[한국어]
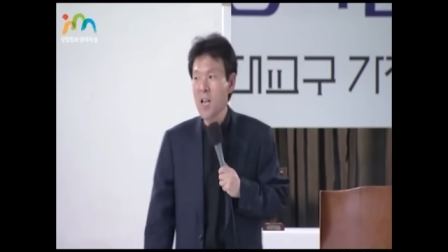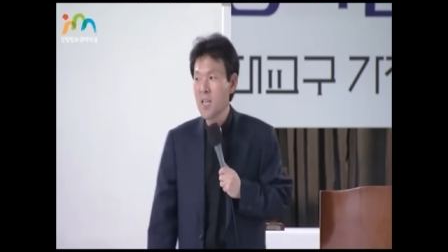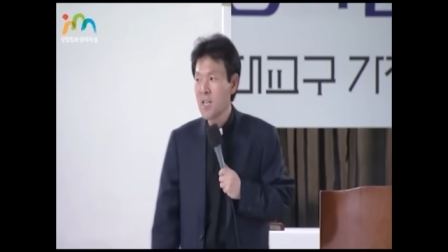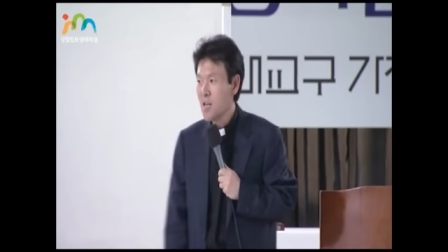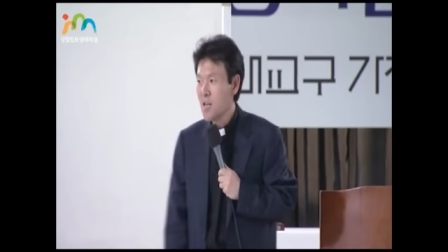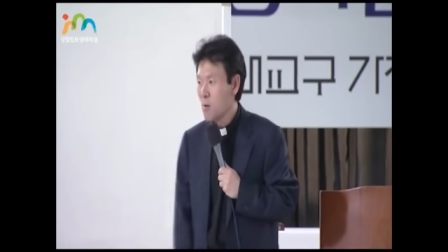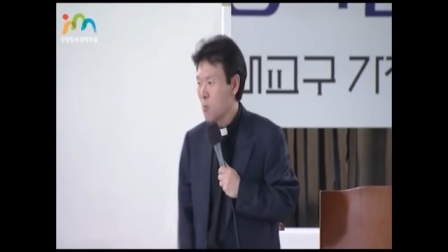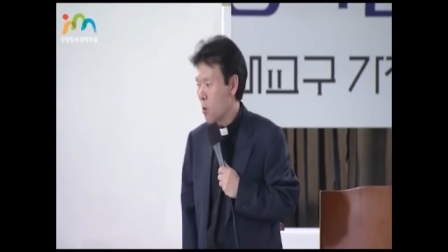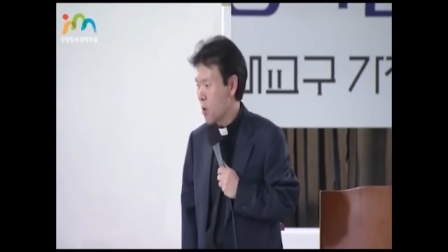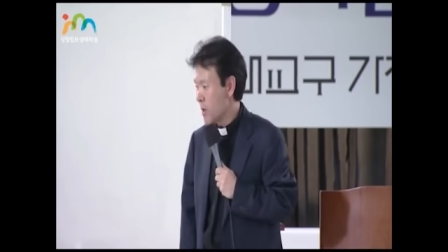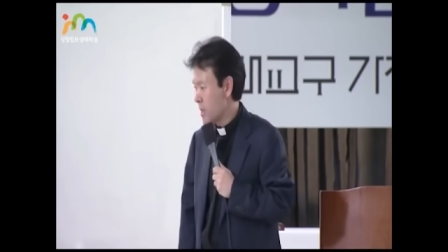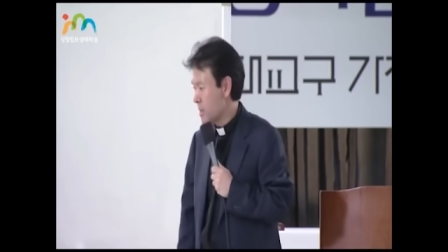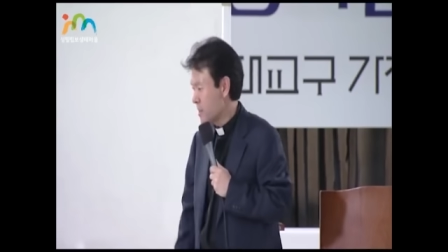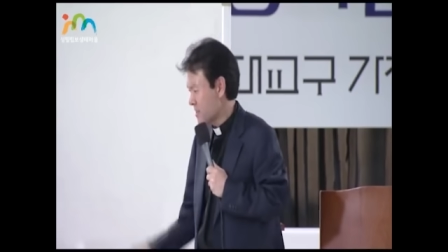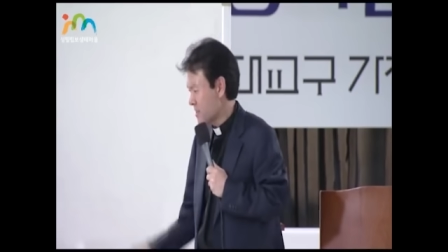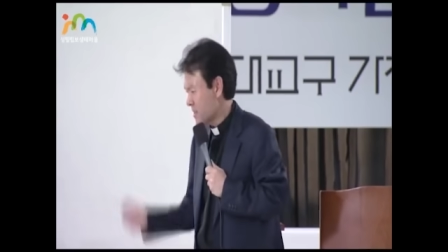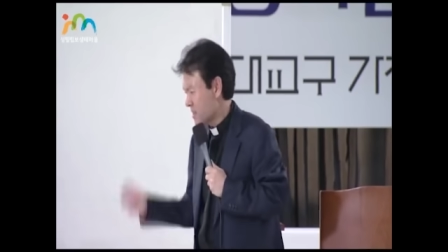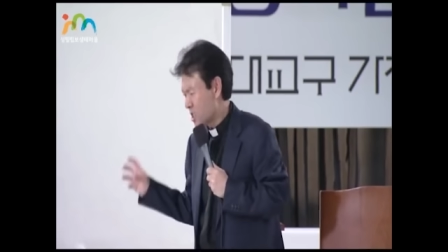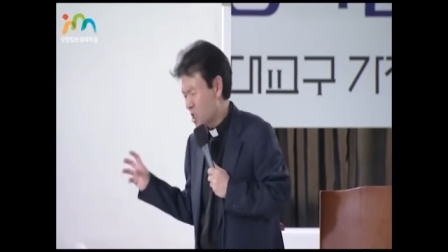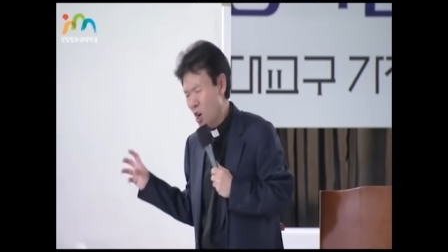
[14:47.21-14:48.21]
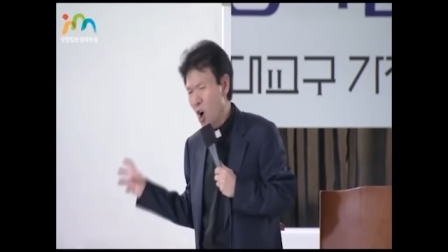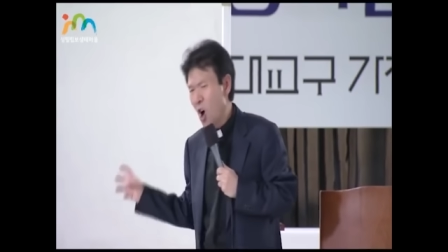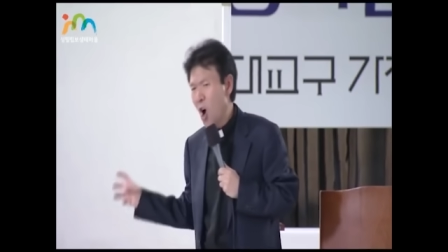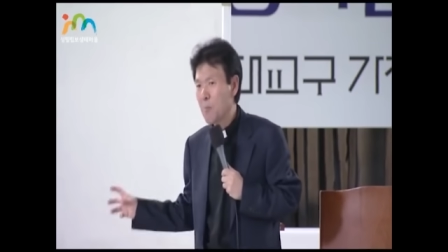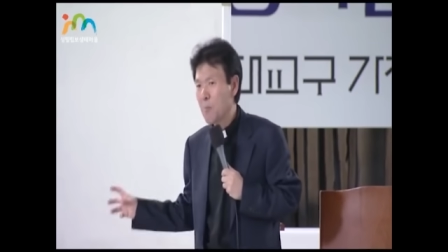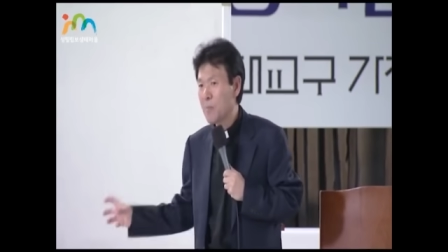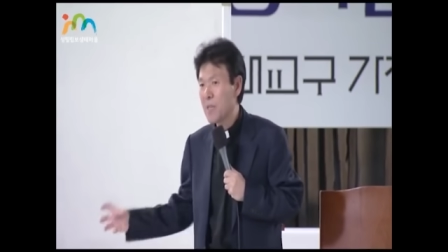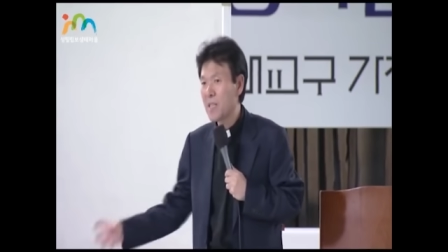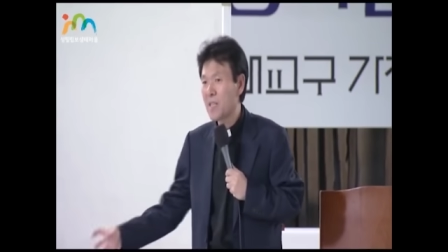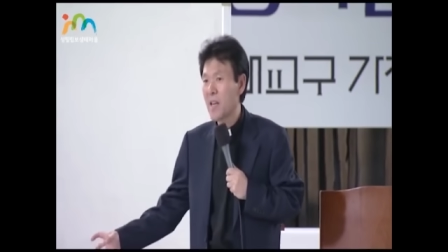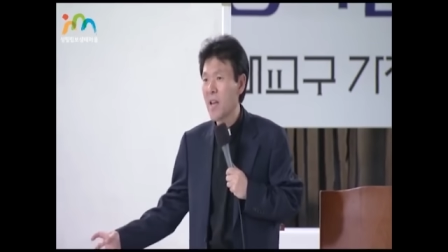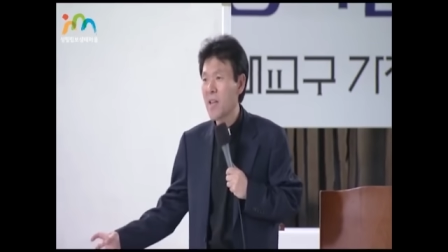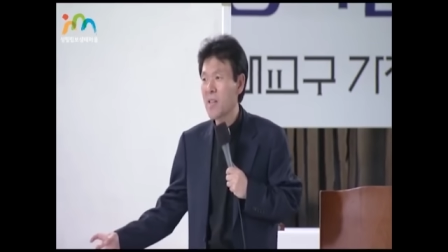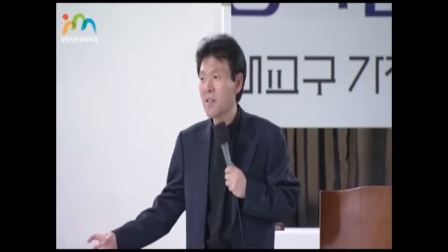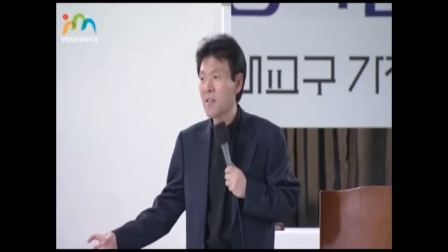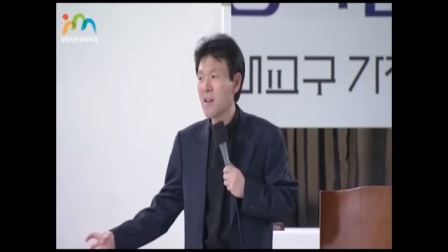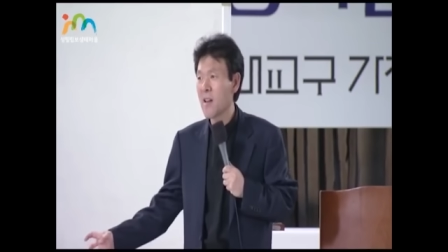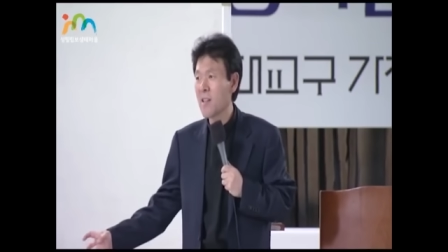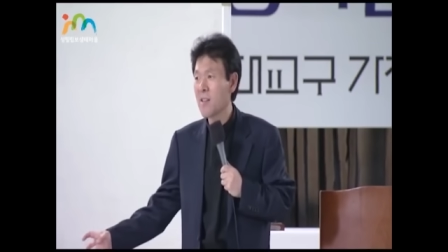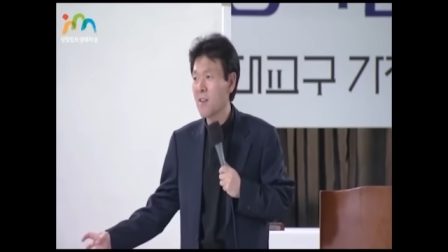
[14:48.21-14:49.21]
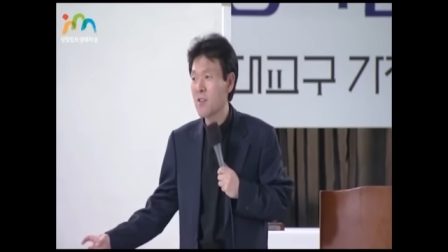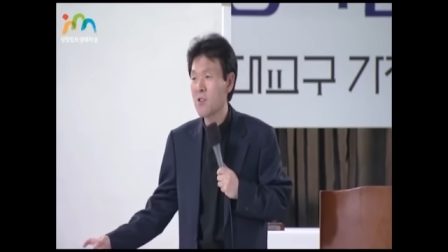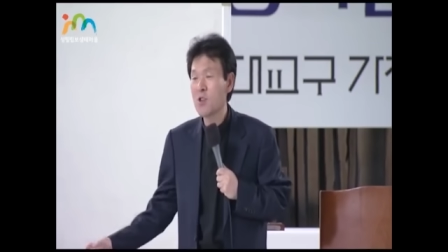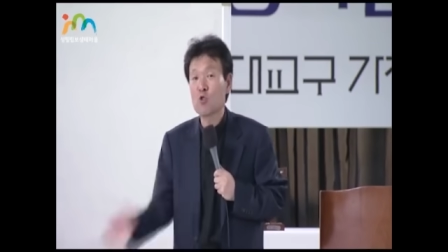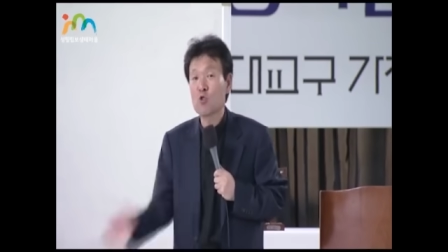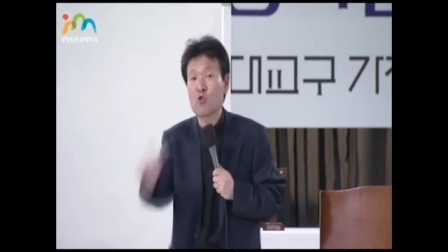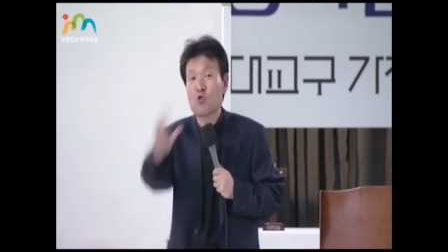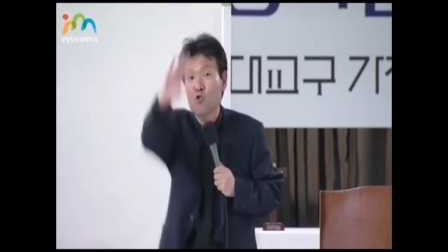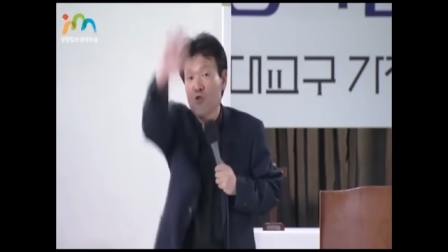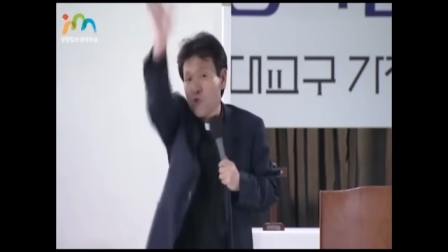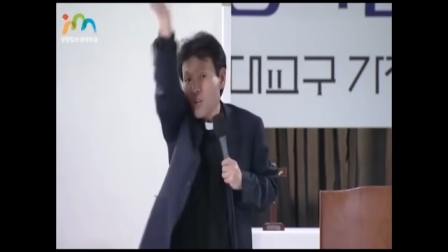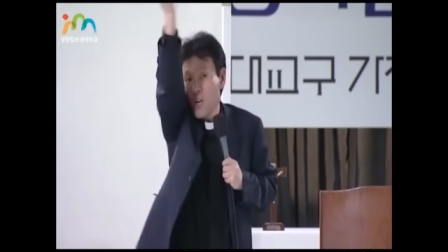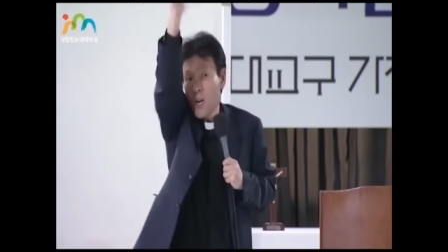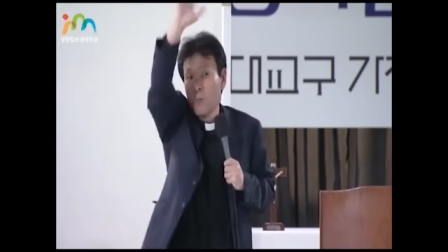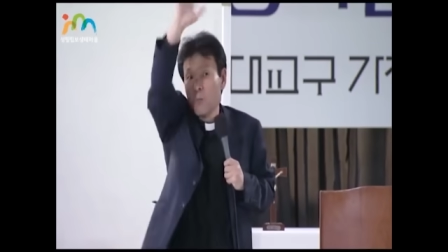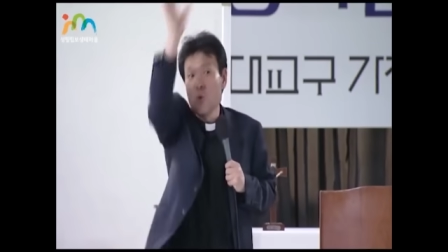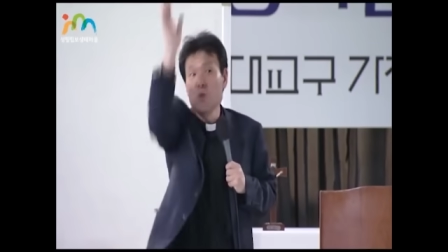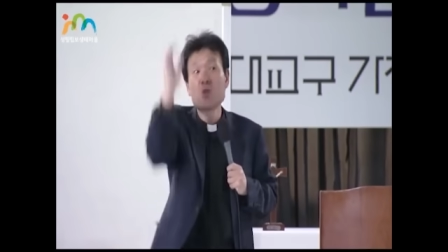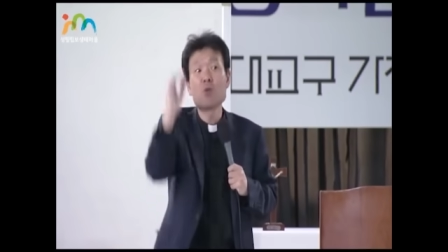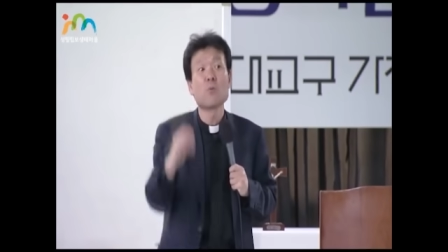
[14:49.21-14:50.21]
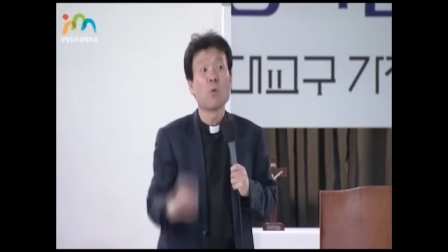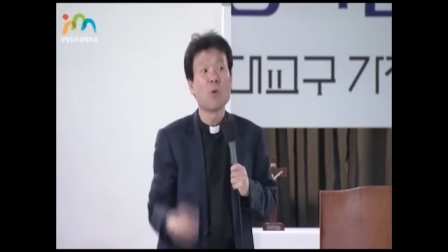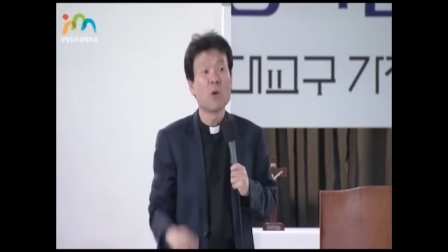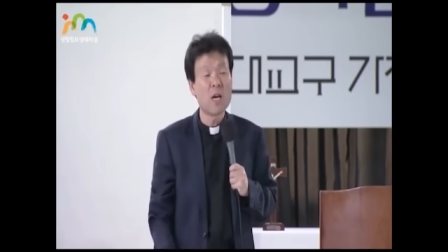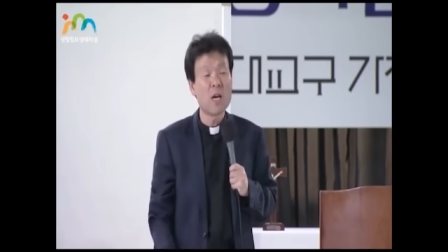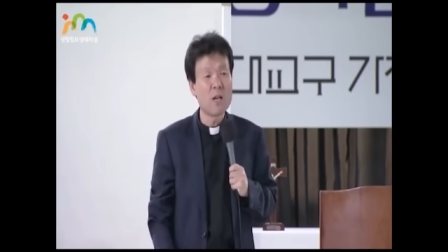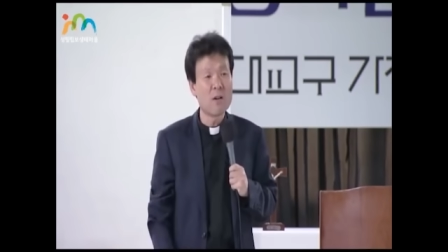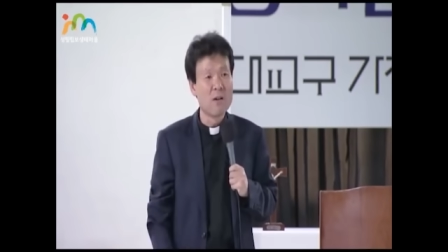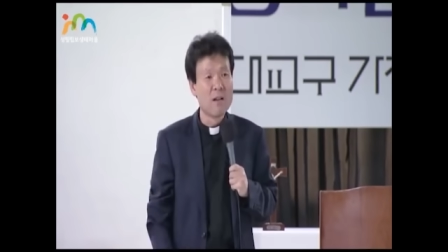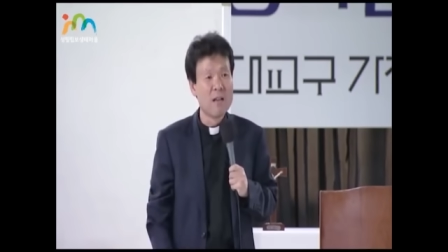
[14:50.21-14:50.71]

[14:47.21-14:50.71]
일본 애들은 저 밑에 있는 애들은요 추위가 뭔지 몰라요.